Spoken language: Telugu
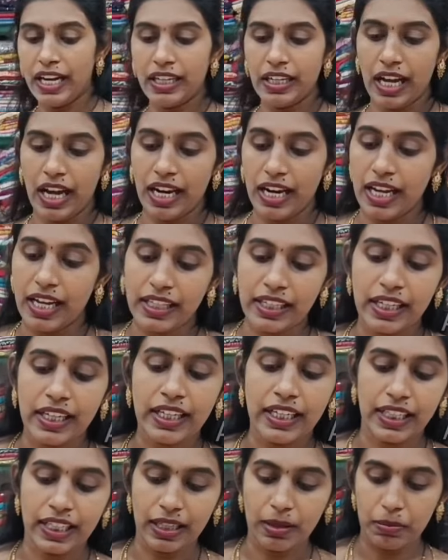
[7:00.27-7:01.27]
అండ్ అలాగే
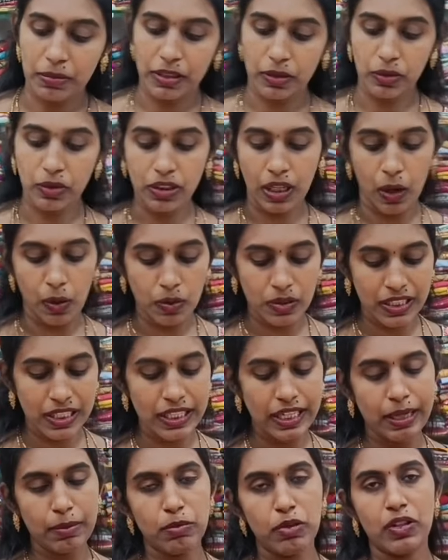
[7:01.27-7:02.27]
ఇక్కడ మీరు
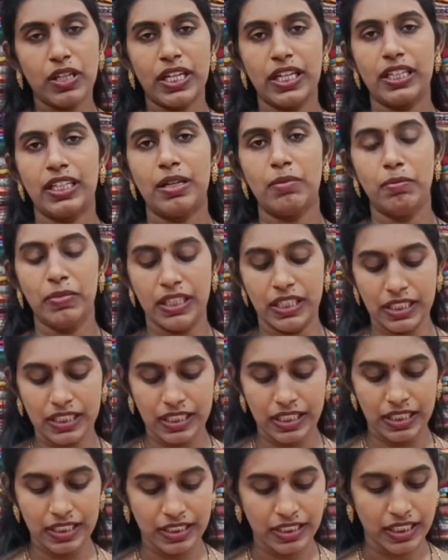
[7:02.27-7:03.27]
థౌజండ్ అబోవ్ కనుక బిల్
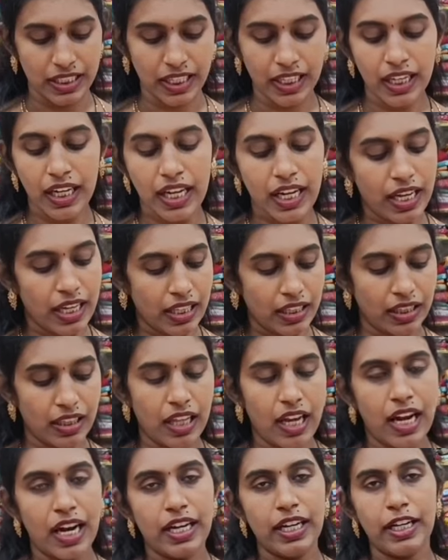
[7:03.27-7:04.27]
చేస్తే
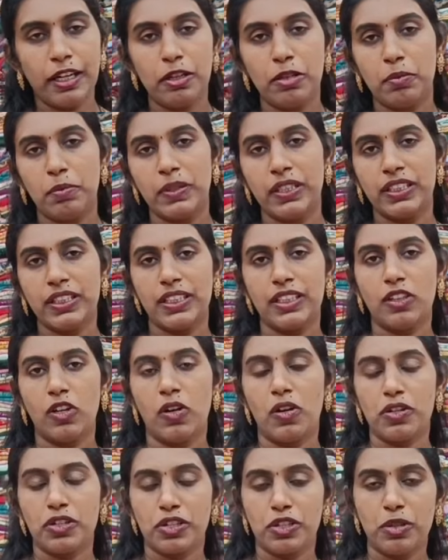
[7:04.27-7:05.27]
హండ్రెడ్ రూపీస్
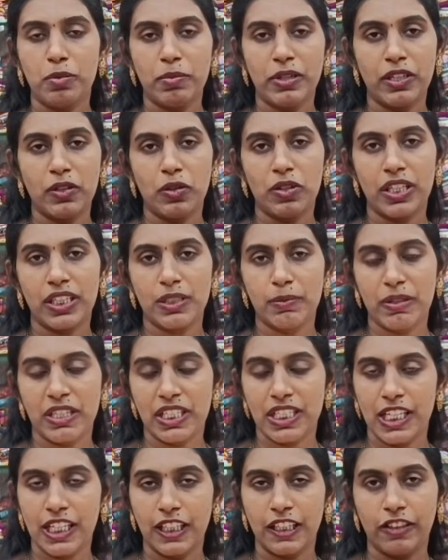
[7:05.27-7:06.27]
కాస్ట్లో మీకు ఒక
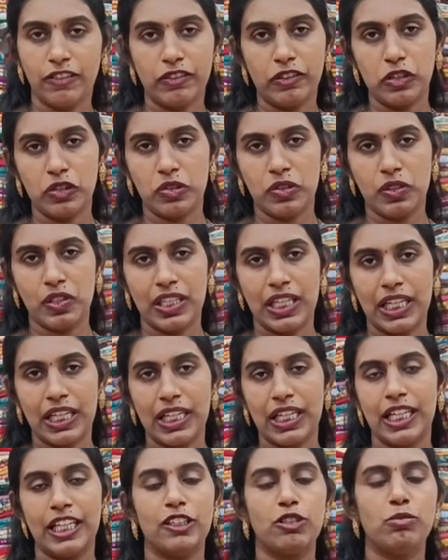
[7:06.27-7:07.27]
స్పెషల్ గిఫ్ట్
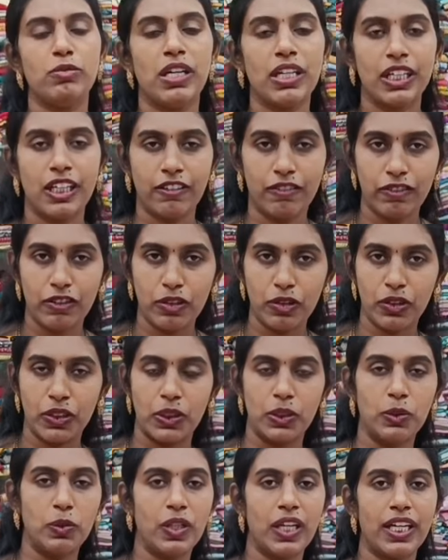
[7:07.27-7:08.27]
వస్తుందండి లేదు మాకు గిఫ్ట్
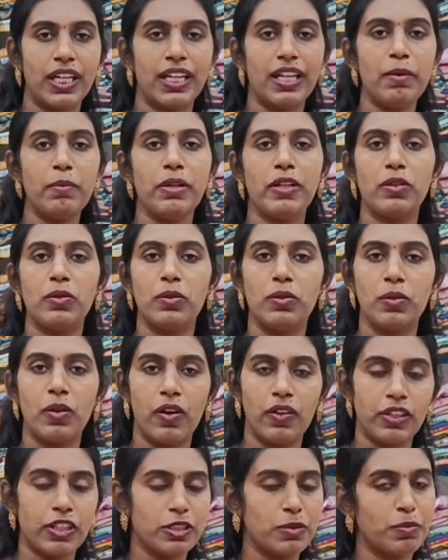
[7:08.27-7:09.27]
వద్దు అంటే మీకు
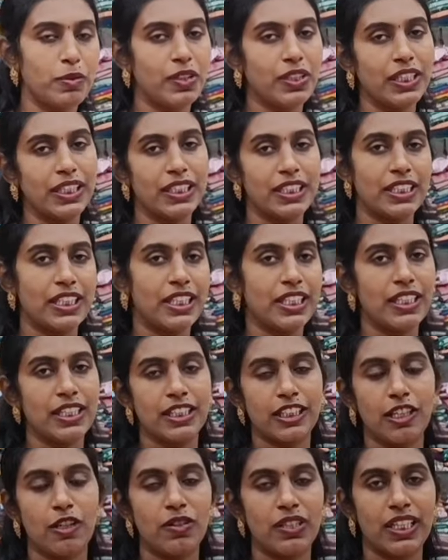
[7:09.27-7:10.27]
ఆన్ ద స్పాట్ ఇన్స్టెంట్
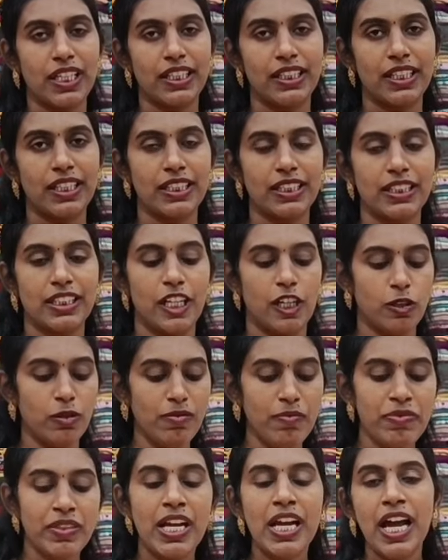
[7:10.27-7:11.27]
డిస్కౌంట్ అయితే ఇస్తారు